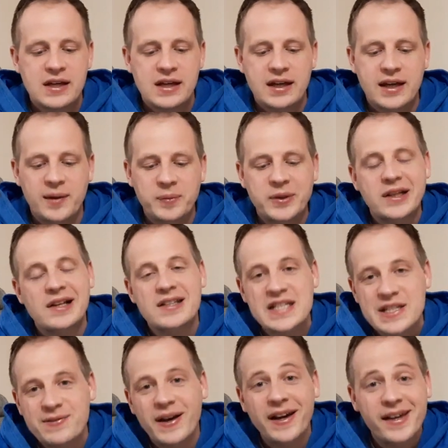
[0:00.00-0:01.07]
Kapitel
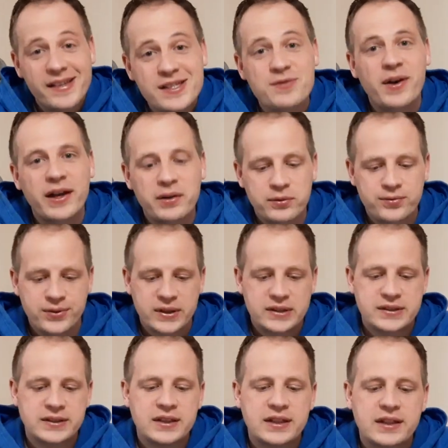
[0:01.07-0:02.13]
2,
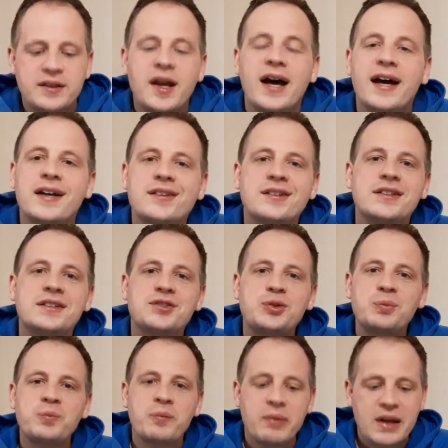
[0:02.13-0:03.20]
42. Da heißt
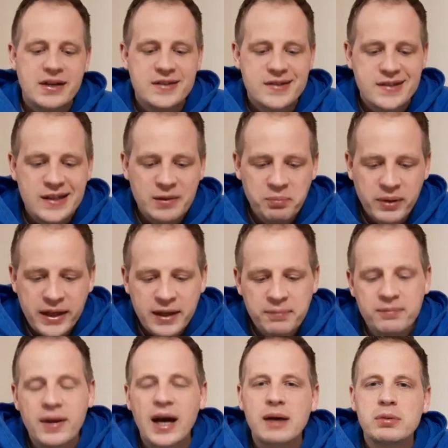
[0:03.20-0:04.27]
es, sie
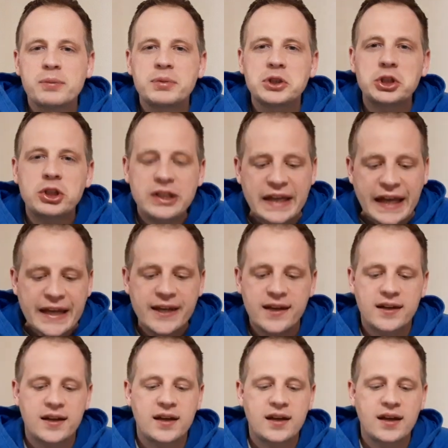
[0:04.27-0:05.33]
blieben aber
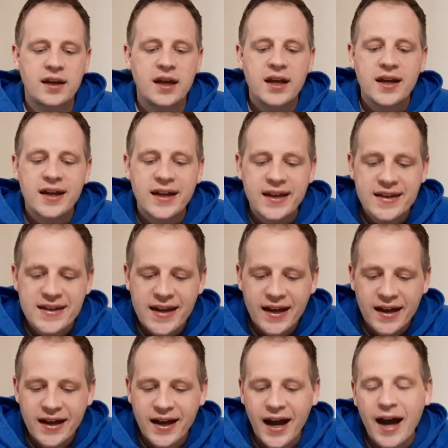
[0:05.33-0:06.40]
beständig in
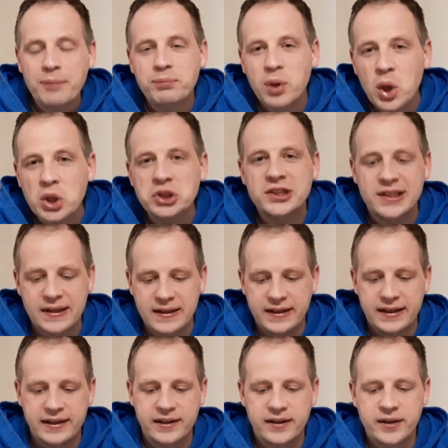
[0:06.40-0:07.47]
der
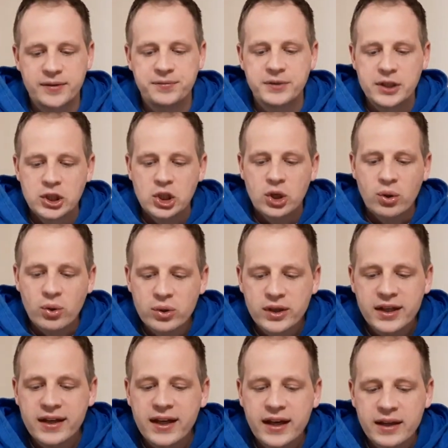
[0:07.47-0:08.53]
Apostellehre und
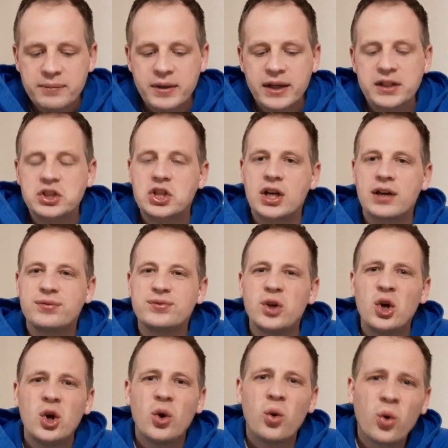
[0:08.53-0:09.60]
in der Gemeinschaft
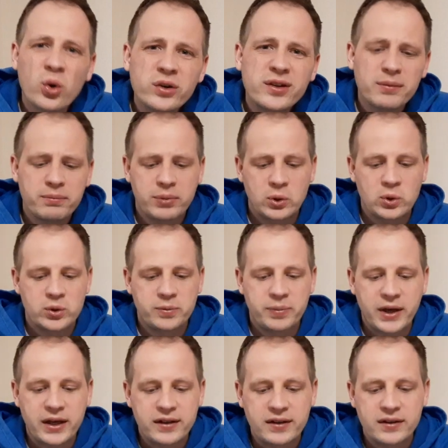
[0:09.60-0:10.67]
und im
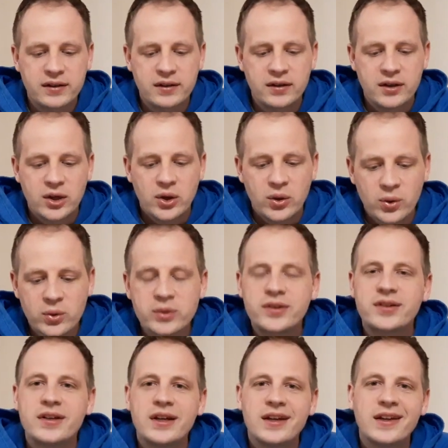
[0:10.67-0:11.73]
Brotbrechen und
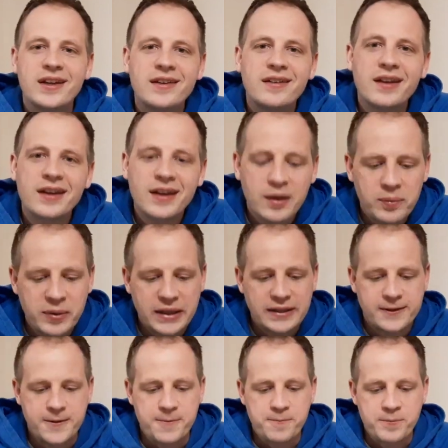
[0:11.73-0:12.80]
in den
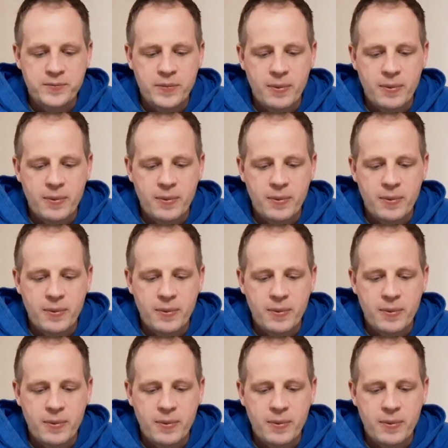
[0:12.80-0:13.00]
Gebeten.